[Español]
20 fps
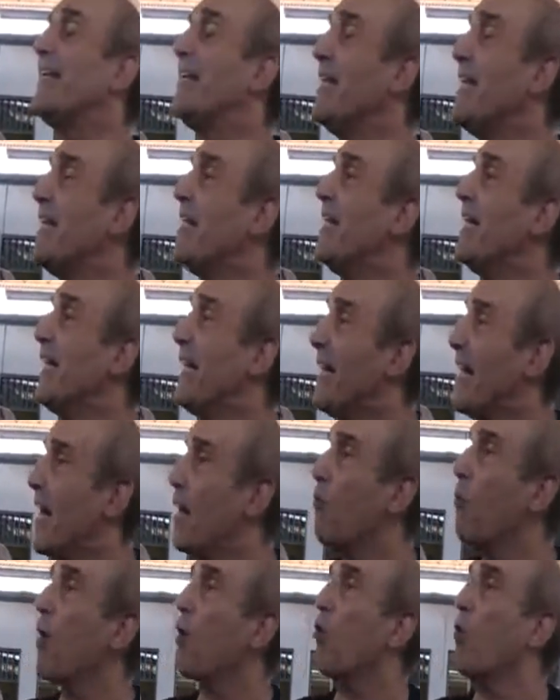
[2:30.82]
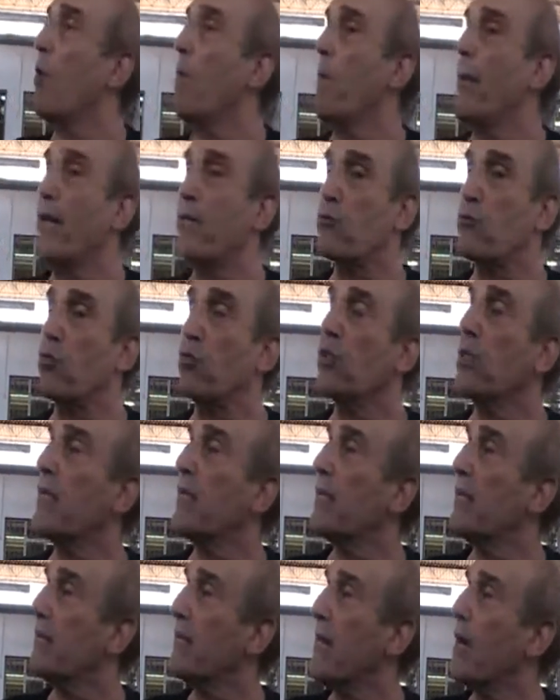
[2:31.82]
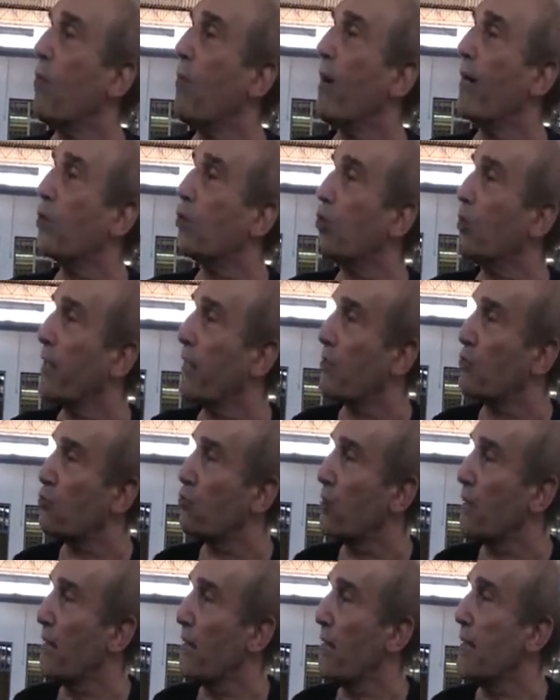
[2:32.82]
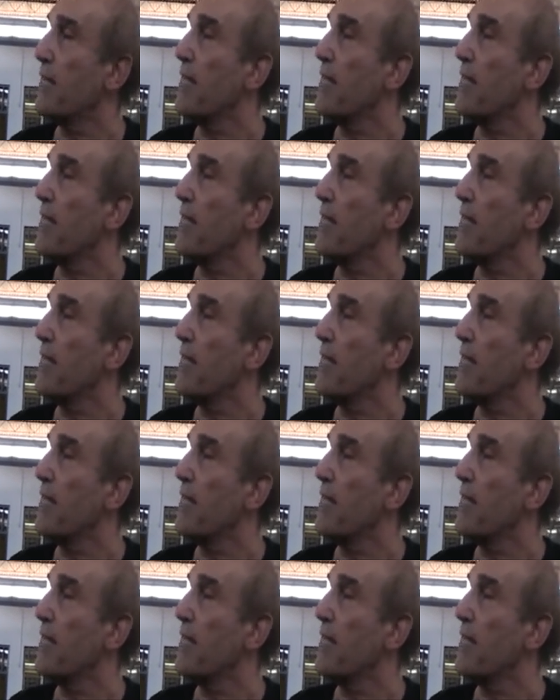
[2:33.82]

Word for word: tienen el agua como para surtirle de agua a toda la ciudad,